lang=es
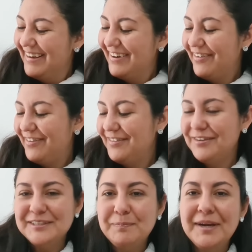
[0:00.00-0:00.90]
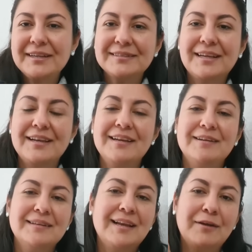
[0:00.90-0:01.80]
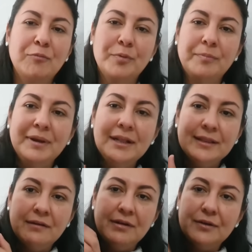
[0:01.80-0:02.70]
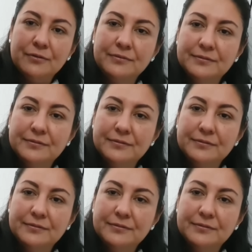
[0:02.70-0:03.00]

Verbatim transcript: no, no es para salir. La compró para el trabajo.